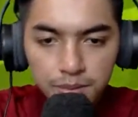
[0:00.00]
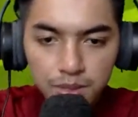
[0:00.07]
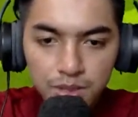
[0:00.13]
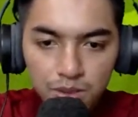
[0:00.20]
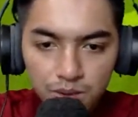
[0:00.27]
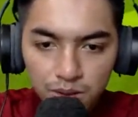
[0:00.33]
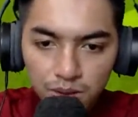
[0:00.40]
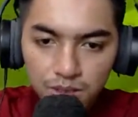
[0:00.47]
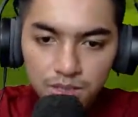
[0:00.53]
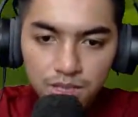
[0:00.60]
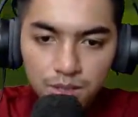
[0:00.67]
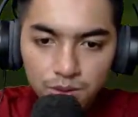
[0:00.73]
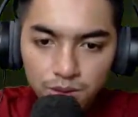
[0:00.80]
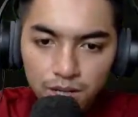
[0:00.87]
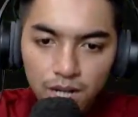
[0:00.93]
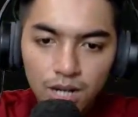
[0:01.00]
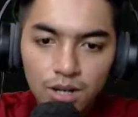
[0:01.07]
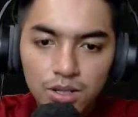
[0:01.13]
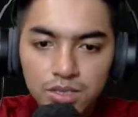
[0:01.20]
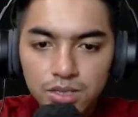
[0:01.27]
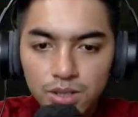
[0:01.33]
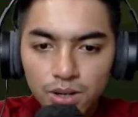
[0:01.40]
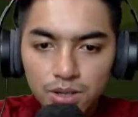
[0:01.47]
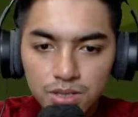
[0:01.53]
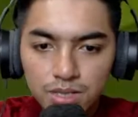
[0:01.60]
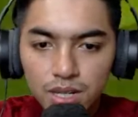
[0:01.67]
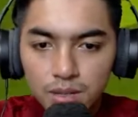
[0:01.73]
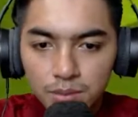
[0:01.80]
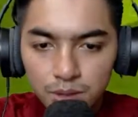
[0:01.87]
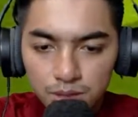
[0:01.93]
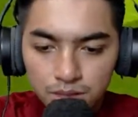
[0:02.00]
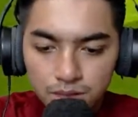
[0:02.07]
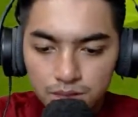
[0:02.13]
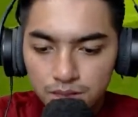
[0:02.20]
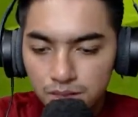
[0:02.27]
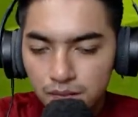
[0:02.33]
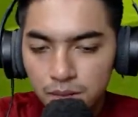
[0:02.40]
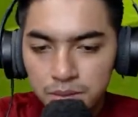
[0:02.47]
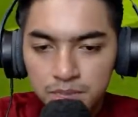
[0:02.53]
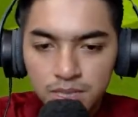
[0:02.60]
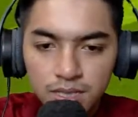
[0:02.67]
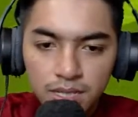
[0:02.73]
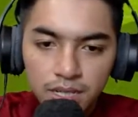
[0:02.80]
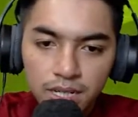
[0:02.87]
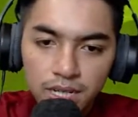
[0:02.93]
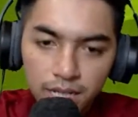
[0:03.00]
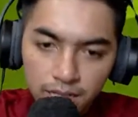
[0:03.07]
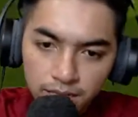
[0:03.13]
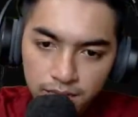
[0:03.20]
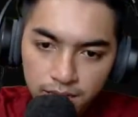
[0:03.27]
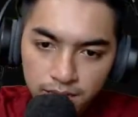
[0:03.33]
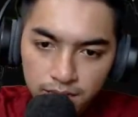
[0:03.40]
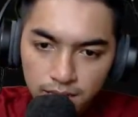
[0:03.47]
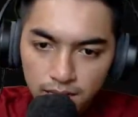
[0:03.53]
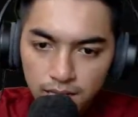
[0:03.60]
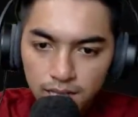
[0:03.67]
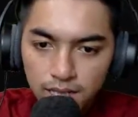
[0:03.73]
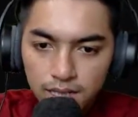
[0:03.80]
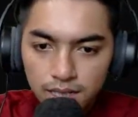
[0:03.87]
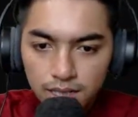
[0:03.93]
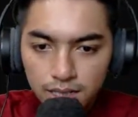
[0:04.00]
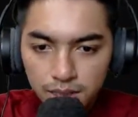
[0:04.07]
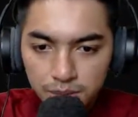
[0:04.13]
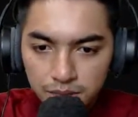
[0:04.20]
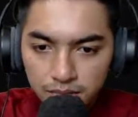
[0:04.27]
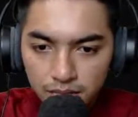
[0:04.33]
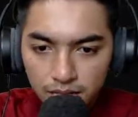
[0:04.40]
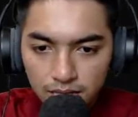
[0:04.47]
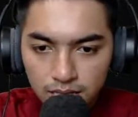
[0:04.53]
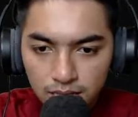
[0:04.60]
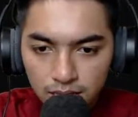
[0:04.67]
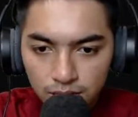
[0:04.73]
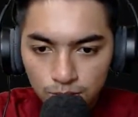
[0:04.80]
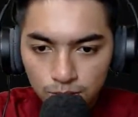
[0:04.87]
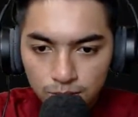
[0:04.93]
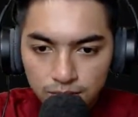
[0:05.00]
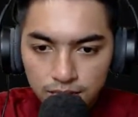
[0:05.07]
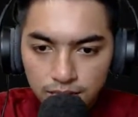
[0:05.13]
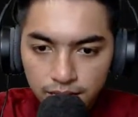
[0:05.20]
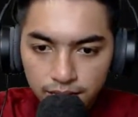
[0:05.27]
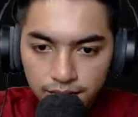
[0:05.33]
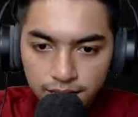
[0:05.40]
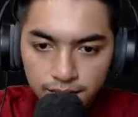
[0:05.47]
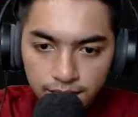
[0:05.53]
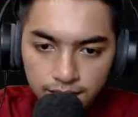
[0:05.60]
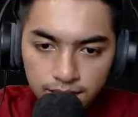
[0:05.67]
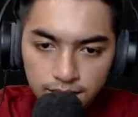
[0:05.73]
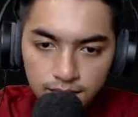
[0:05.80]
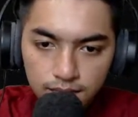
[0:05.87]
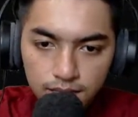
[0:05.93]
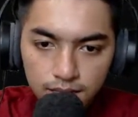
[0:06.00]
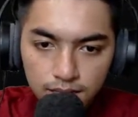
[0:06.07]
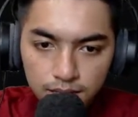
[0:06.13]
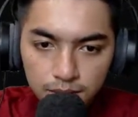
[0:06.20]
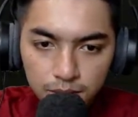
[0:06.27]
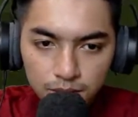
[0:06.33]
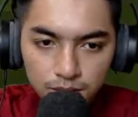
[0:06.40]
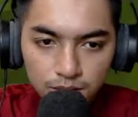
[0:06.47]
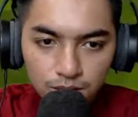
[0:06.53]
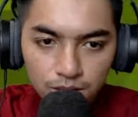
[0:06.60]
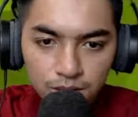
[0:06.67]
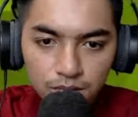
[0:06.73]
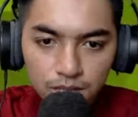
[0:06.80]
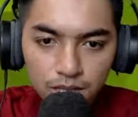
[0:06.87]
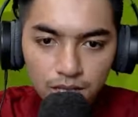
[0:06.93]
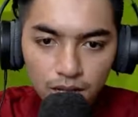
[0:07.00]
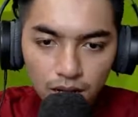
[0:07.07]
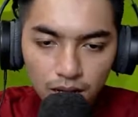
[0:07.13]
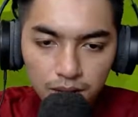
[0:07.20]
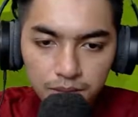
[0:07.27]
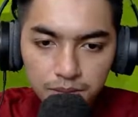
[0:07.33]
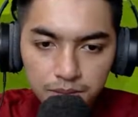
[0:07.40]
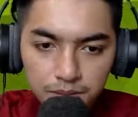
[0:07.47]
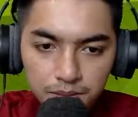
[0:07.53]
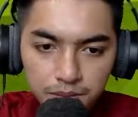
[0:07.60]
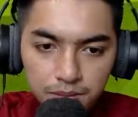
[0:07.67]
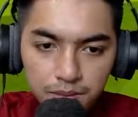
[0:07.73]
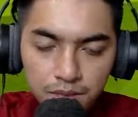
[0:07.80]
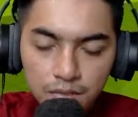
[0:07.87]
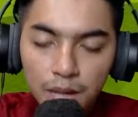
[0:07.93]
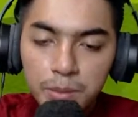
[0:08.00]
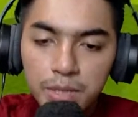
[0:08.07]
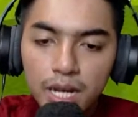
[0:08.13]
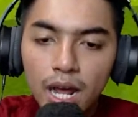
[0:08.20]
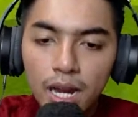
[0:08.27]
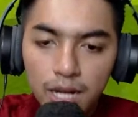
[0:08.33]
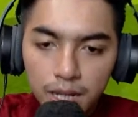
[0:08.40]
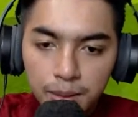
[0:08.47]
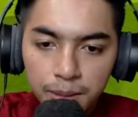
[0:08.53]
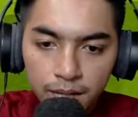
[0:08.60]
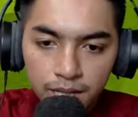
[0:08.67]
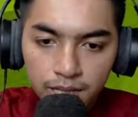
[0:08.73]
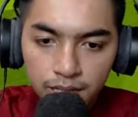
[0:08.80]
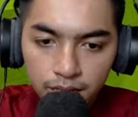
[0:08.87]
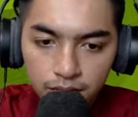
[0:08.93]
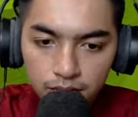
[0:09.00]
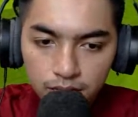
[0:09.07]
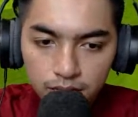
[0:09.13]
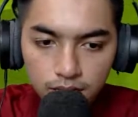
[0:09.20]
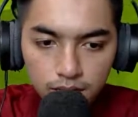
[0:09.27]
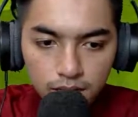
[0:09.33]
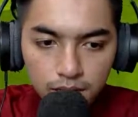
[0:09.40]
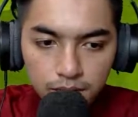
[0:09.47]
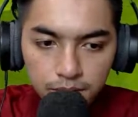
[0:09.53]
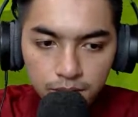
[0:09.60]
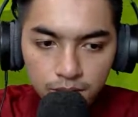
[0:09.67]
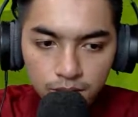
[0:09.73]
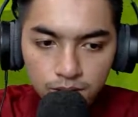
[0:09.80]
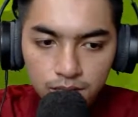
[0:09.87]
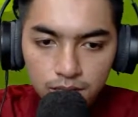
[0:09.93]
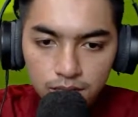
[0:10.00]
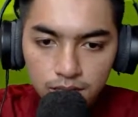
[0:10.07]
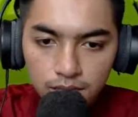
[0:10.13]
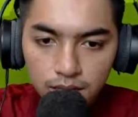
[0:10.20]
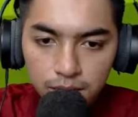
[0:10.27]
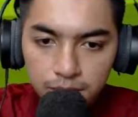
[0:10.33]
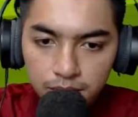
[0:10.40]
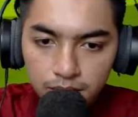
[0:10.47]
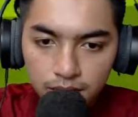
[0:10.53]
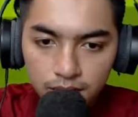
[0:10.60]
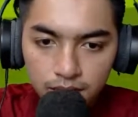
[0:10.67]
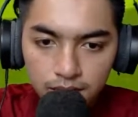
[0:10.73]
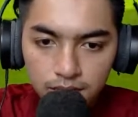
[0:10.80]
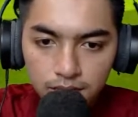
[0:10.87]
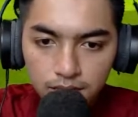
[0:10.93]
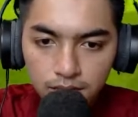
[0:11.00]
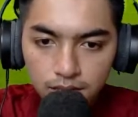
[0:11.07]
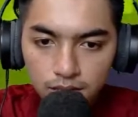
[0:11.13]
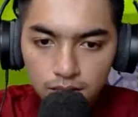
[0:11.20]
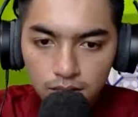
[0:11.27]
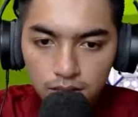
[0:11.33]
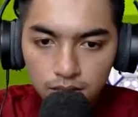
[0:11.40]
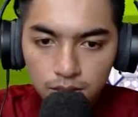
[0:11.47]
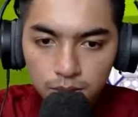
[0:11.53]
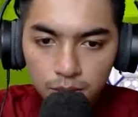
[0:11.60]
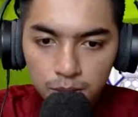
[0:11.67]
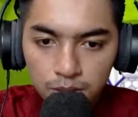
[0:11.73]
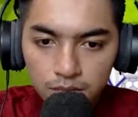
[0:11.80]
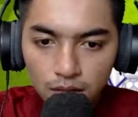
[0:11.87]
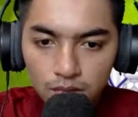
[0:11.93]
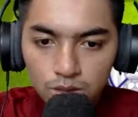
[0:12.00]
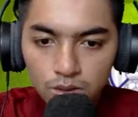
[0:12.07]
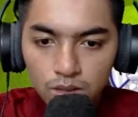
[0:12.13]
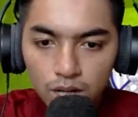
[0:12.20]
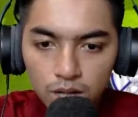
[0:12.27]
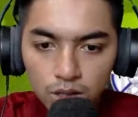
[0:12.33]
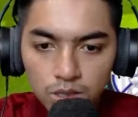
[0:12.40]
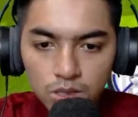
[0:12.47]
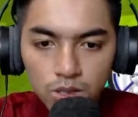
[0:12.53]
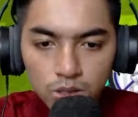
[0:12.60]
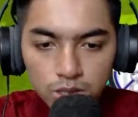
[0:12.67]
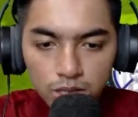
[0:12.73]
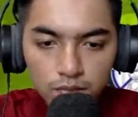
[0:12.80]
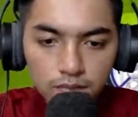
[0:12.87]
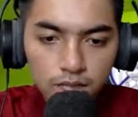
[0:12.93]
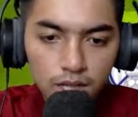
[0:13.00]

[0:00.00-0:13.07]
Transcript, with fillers: Mesut Ozil udah ngos-ngosan bos Gak bisa ini kayaknya guys Gak bisa kita terusin kayaknya guys Mesut Ozil stamina nih berarti ya minusnya di stamina guys Bawa satu udah ngos-ngosan